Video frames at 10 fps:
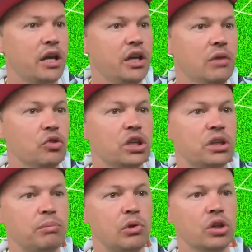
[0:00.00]
или вот
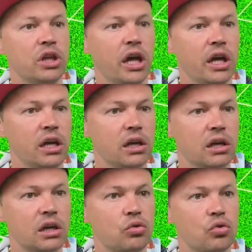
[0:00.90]
эта
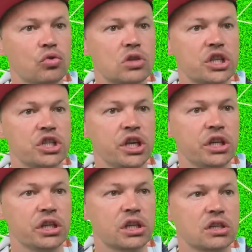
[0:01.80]
плотная, э, которую
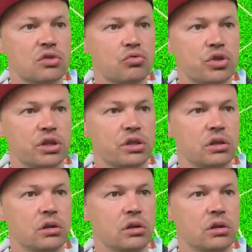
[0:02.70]
сложнее разрушить.